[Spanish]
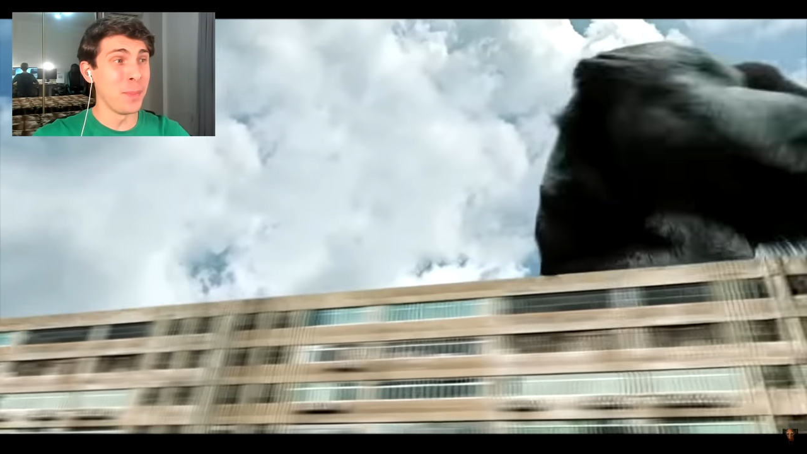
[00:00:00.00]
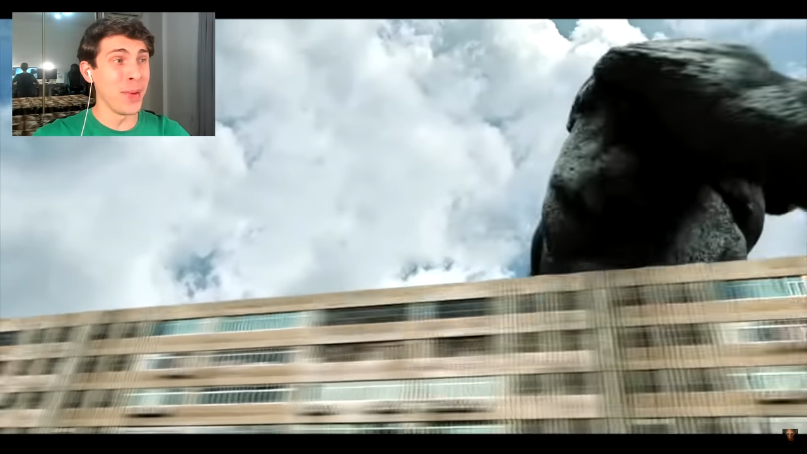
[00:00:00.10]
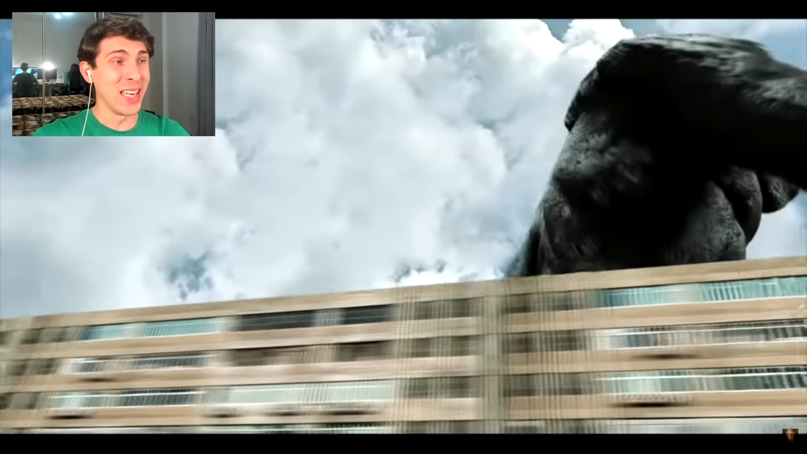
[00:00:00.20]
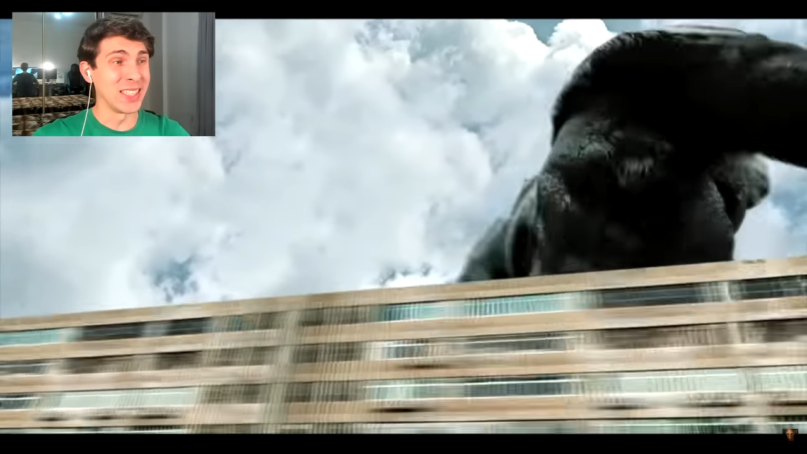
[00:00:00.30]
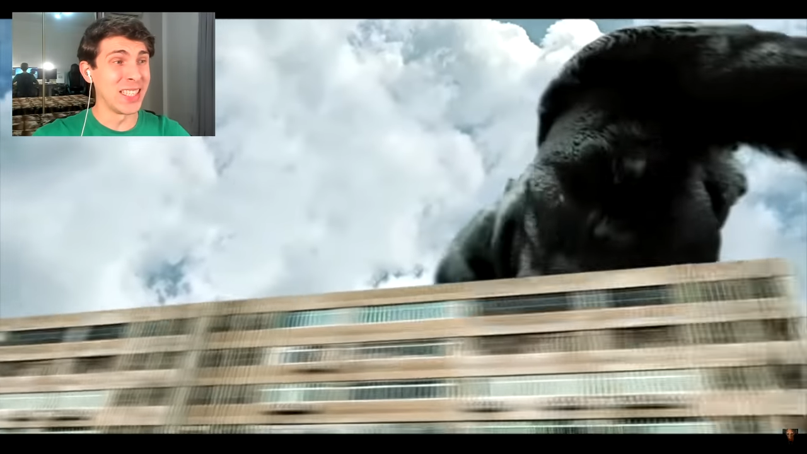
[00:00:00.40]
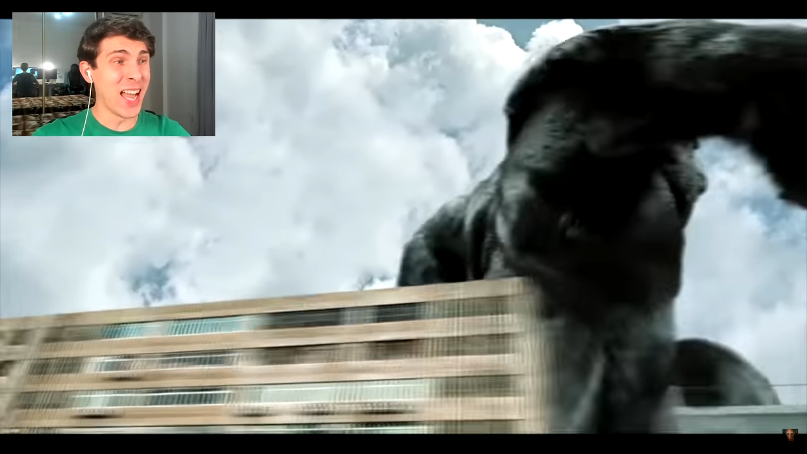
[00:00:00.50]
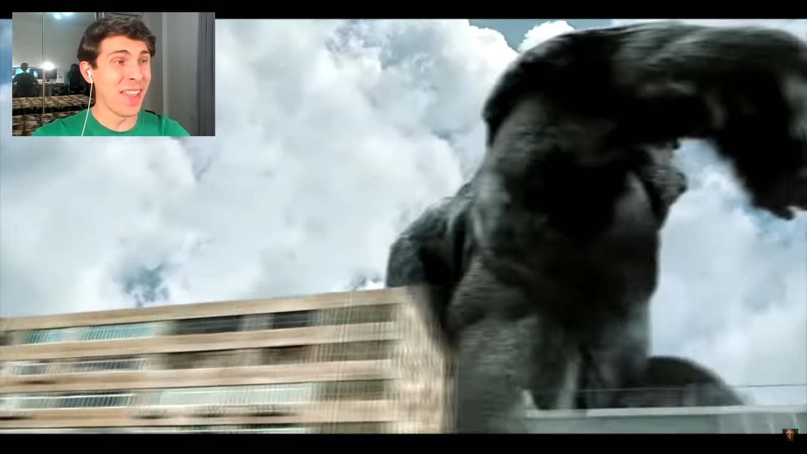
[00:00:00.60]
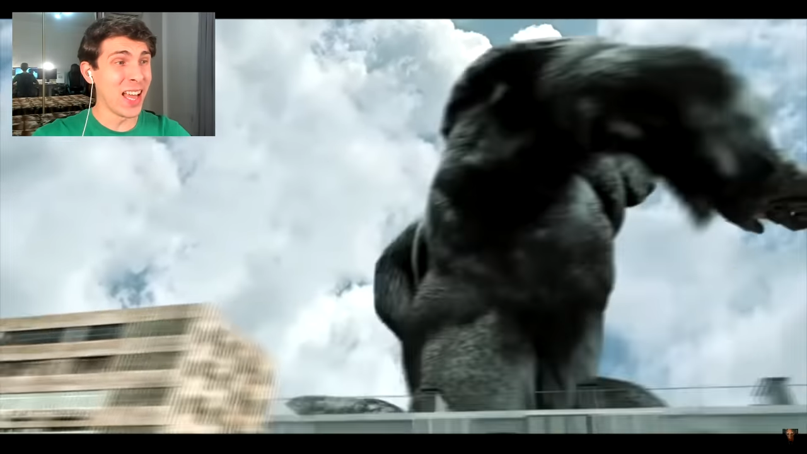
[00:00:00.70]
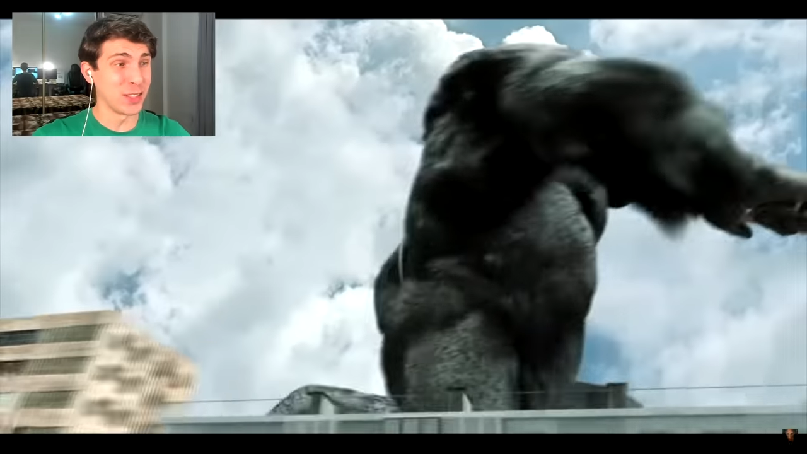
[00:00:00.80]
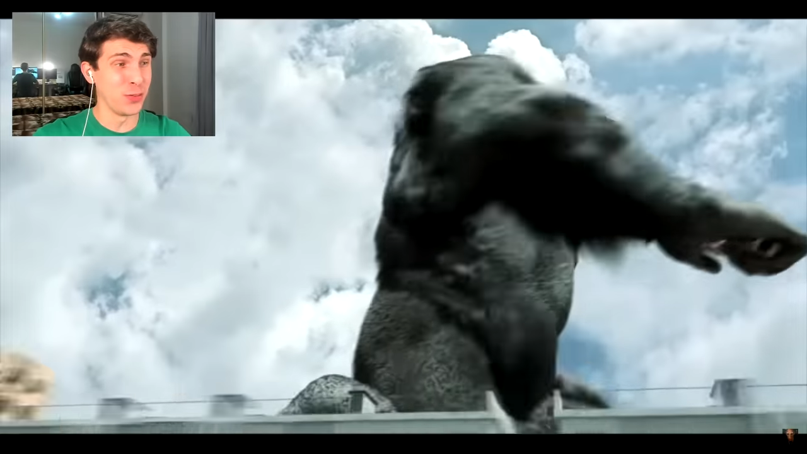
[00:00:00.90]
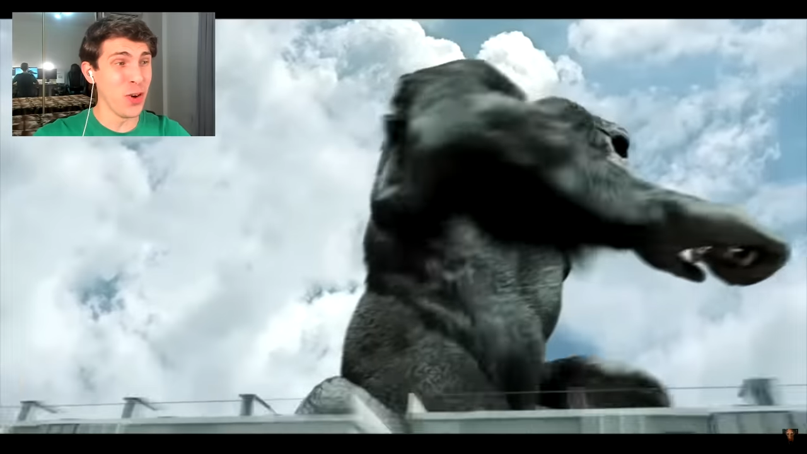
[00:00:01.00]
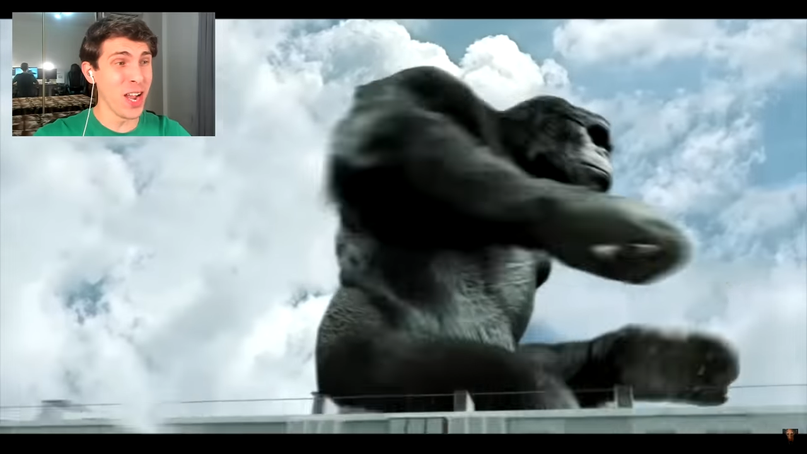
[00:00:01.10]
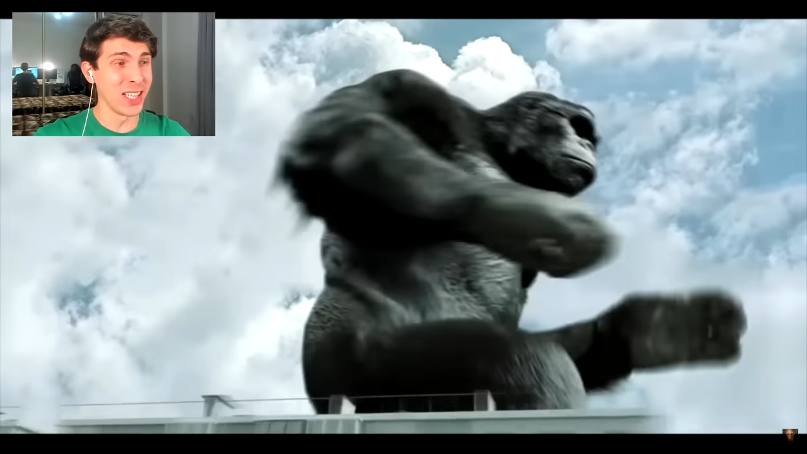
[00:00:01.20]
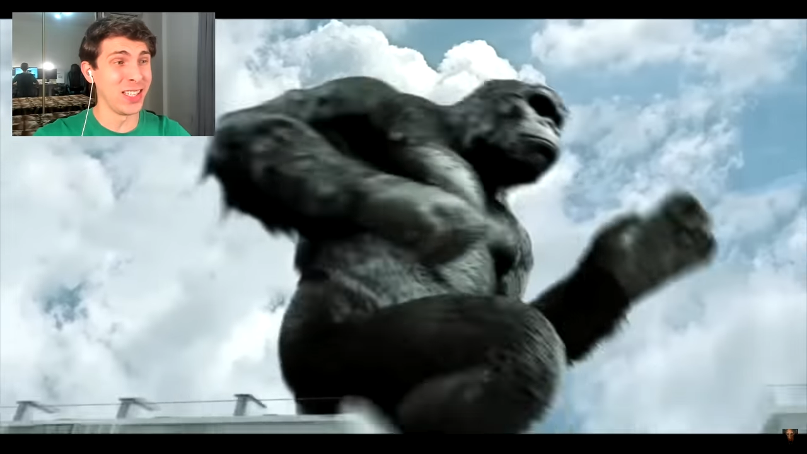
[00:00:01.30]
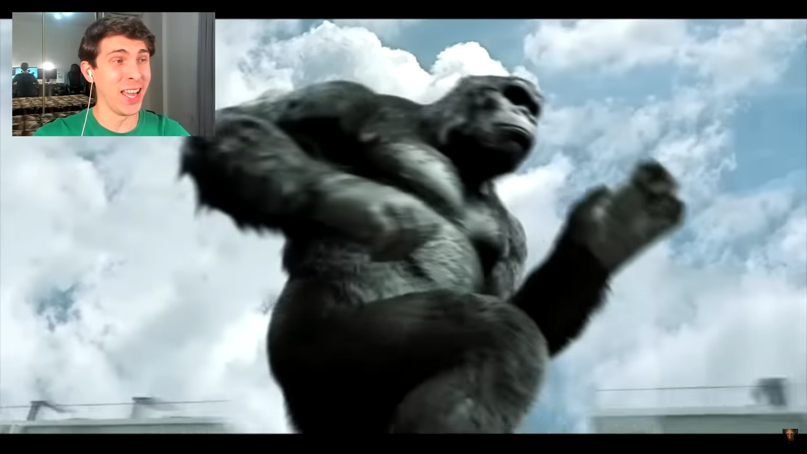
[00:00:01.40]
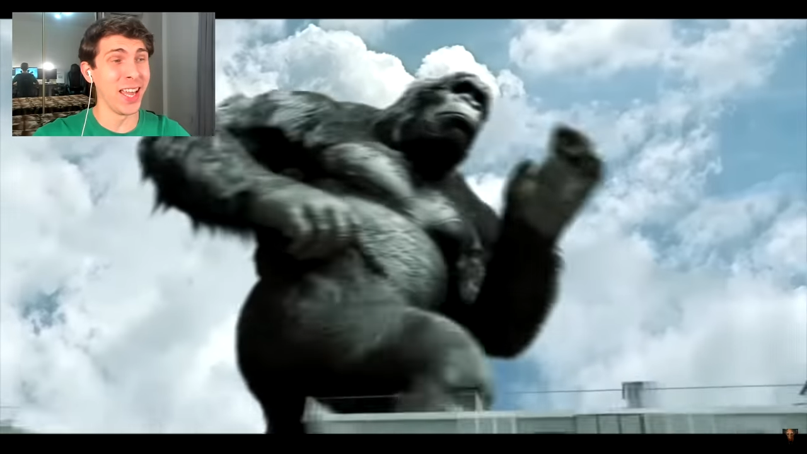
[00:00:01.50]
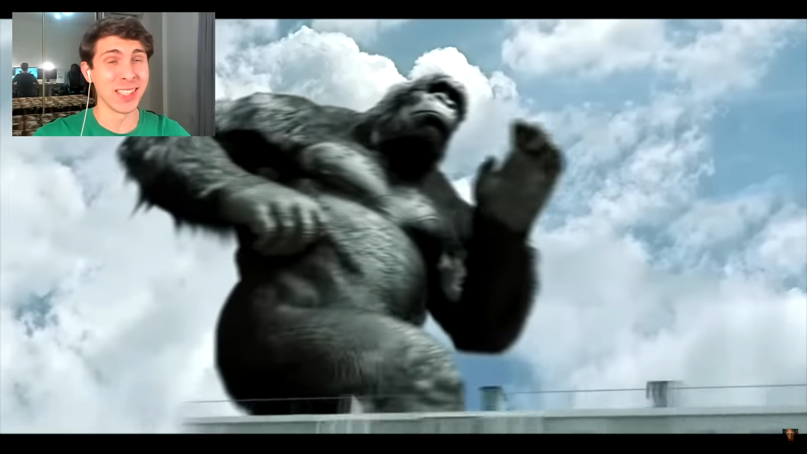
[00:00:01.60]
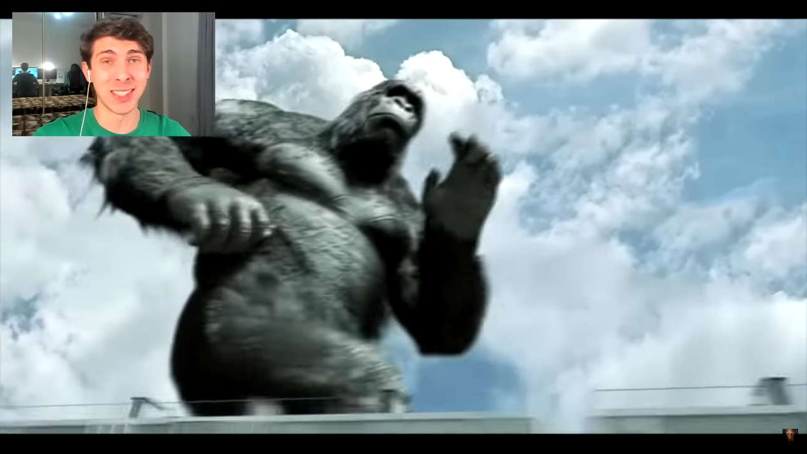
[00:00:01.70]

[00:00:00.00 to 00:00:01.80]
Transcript: pisadas fuertes,